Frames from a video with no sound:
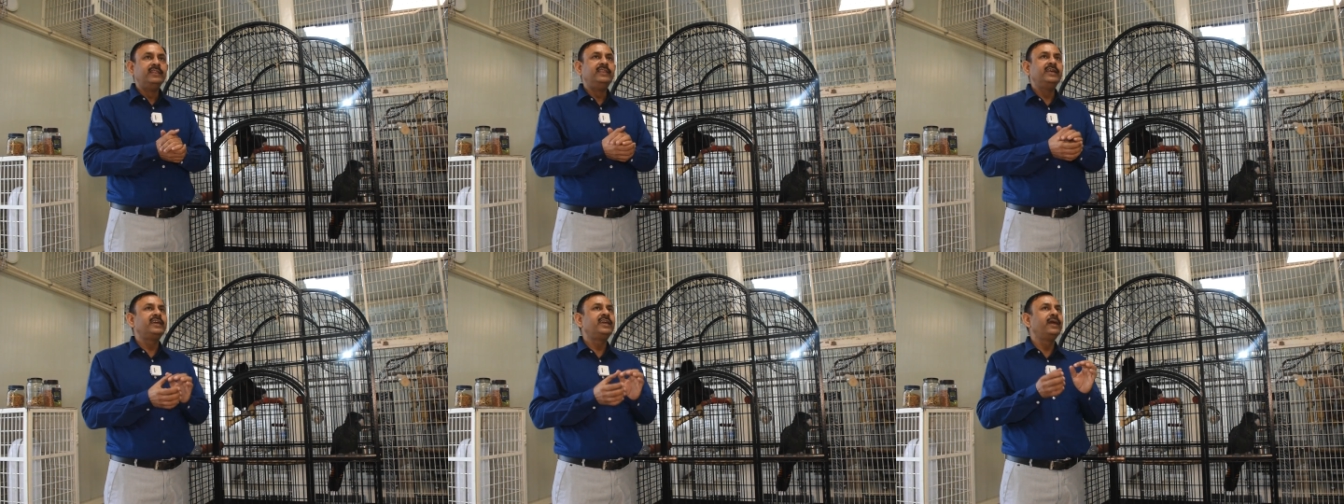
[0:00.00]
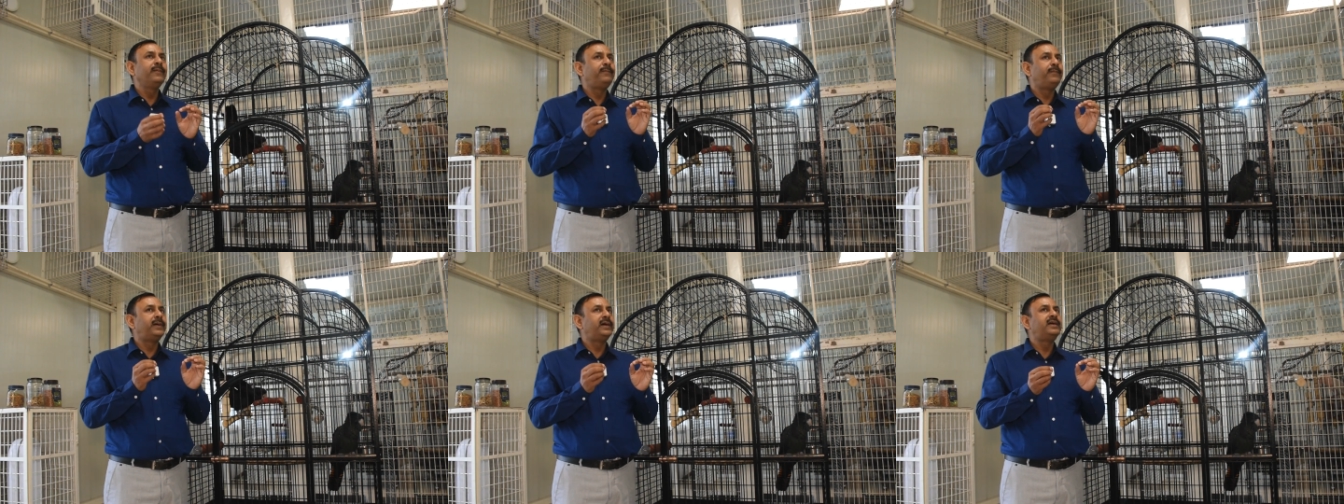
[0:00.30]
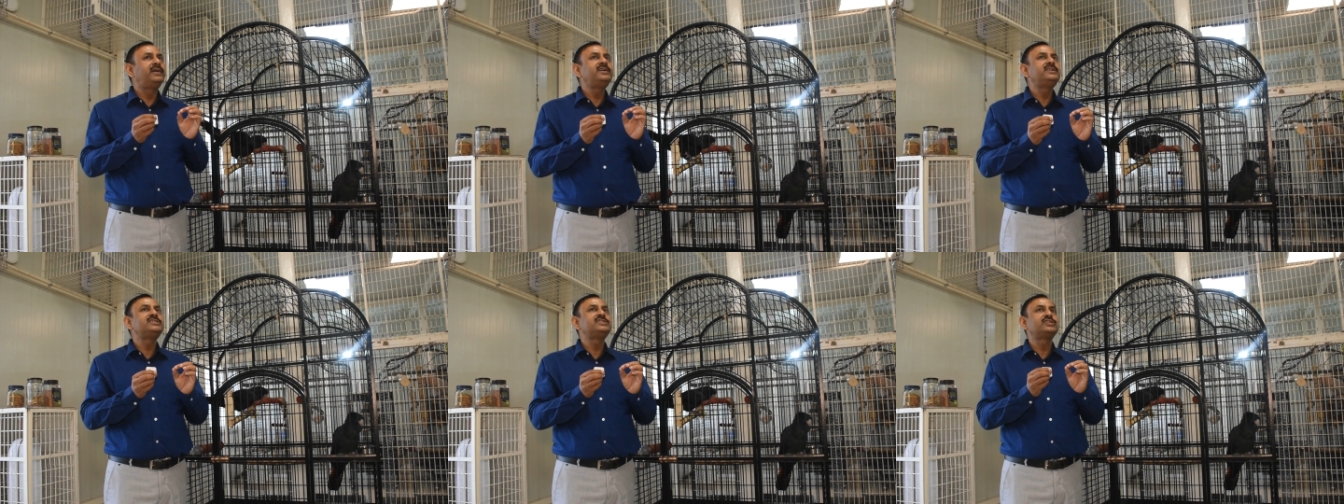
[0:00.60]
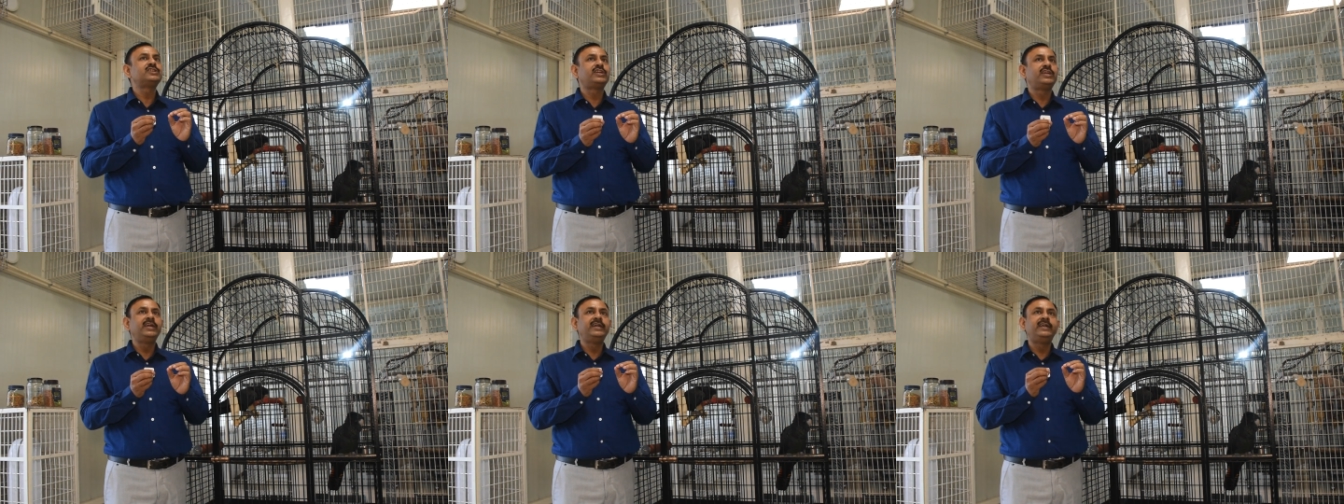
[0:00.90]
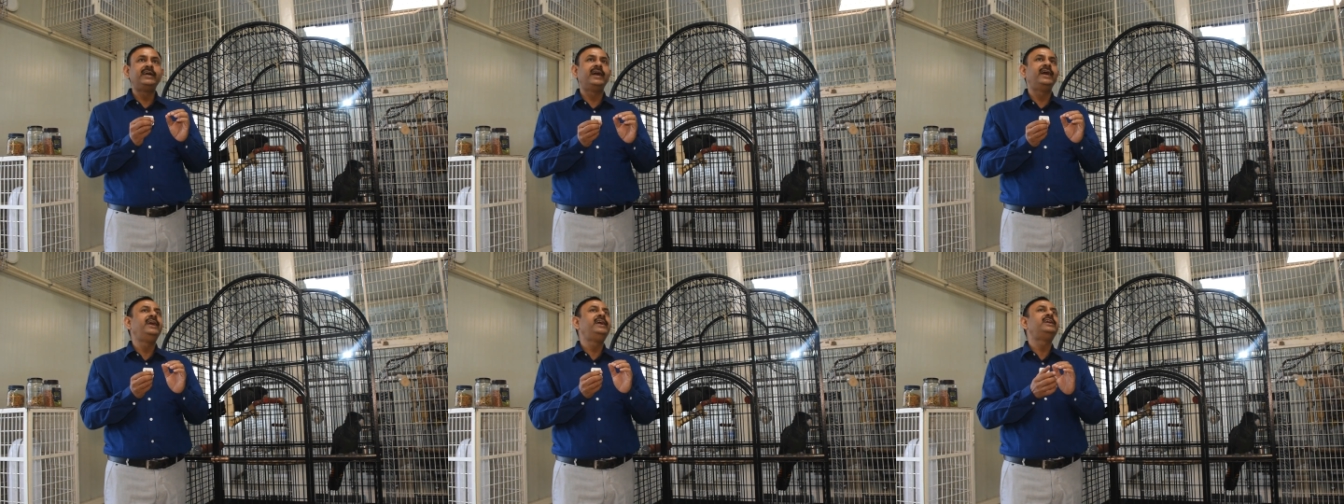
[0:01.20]
देखिए बर्ड्स
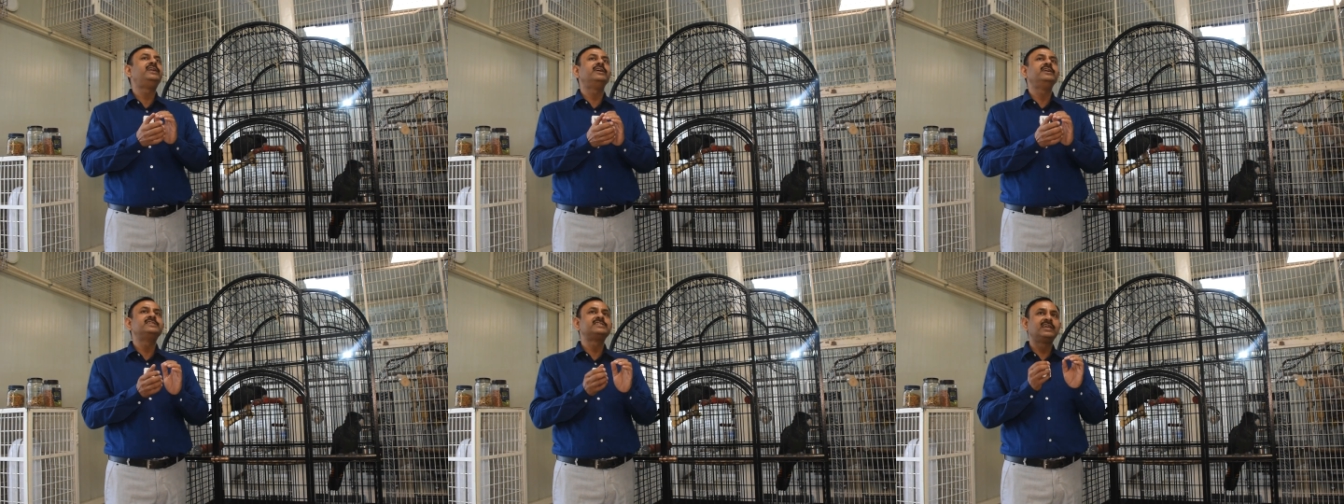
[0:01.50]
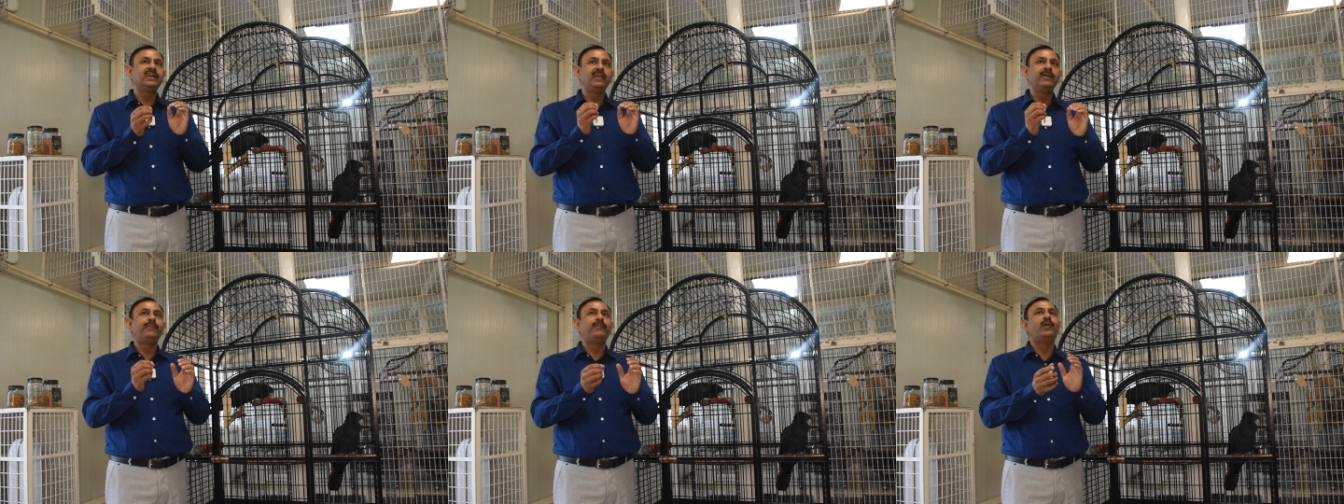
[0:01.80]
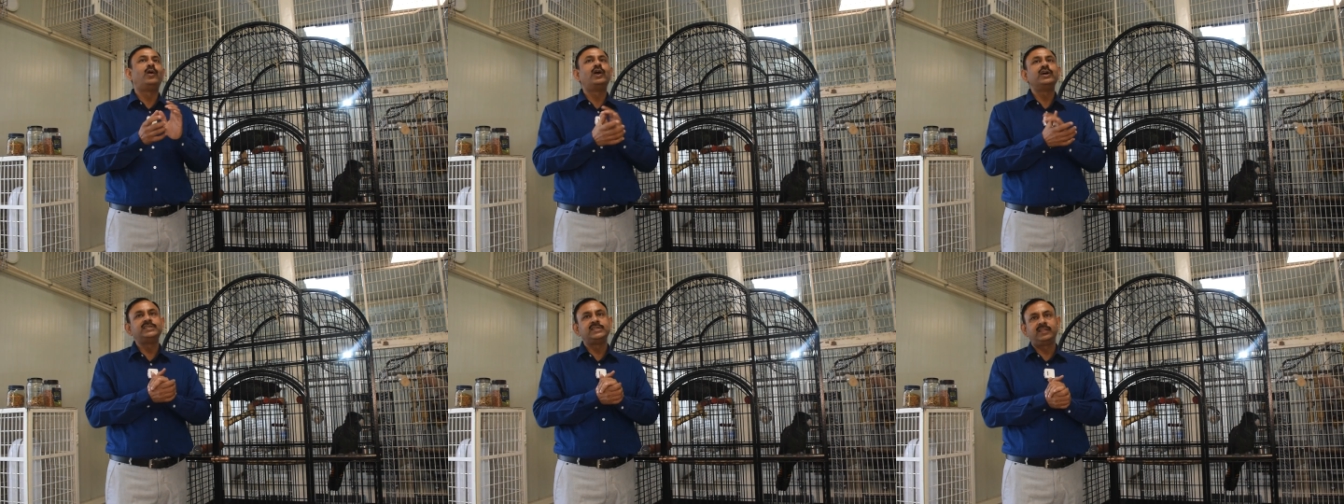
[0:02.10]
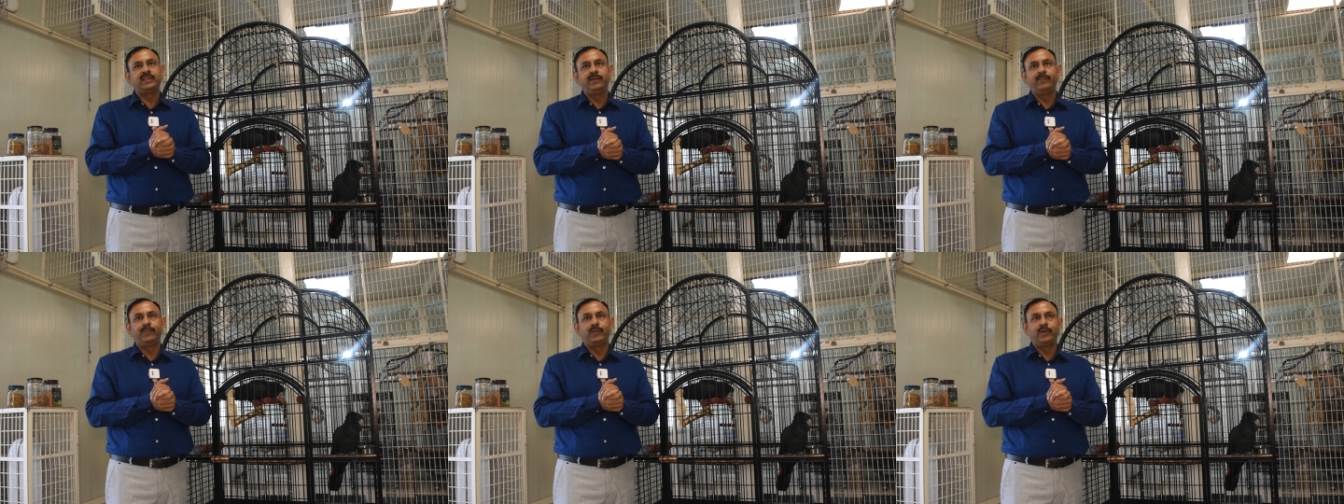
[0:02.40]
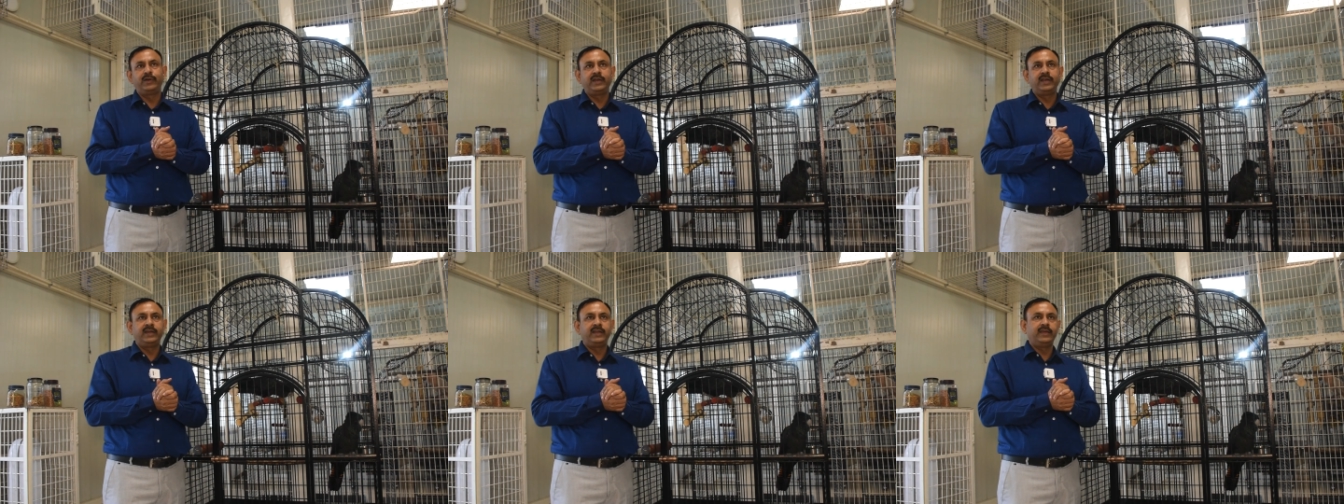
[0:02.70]
की डाइट इसके लिए बहुत ज़्यादा
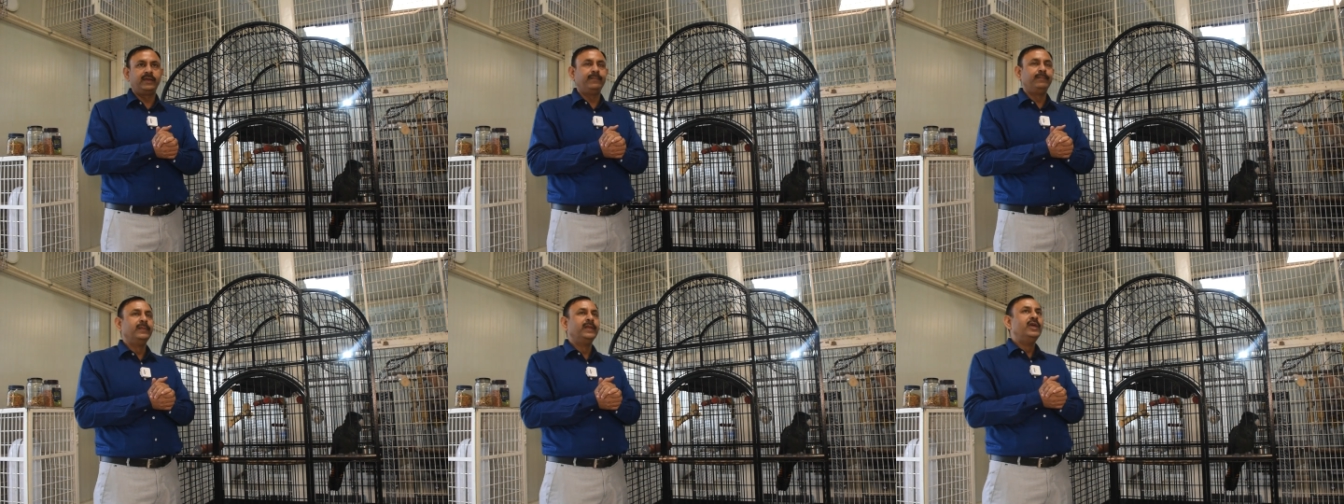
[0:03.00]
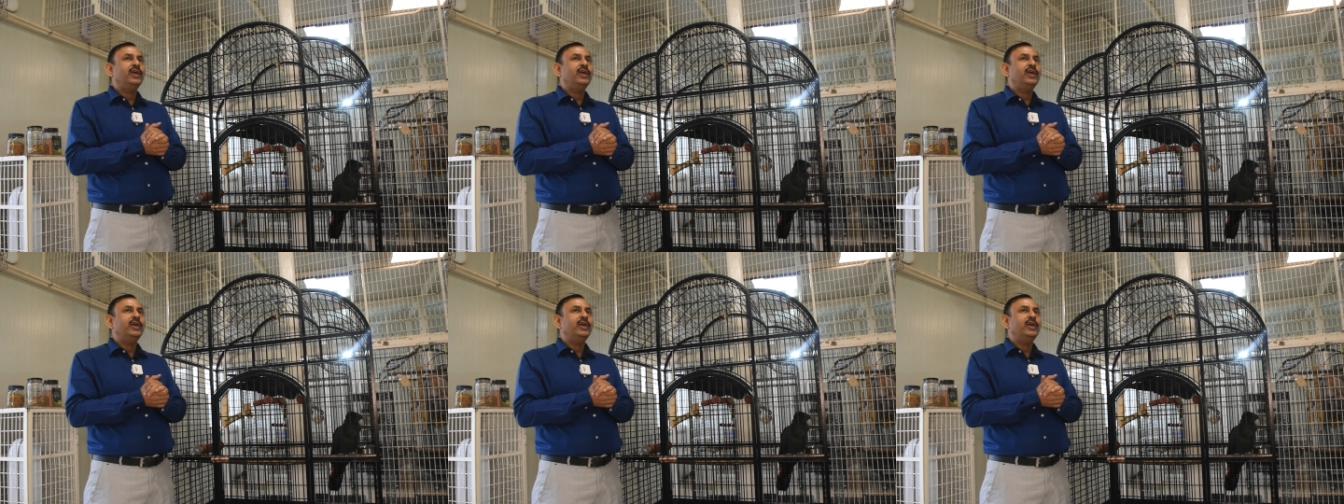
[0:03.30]
इंपॉर्टेंट है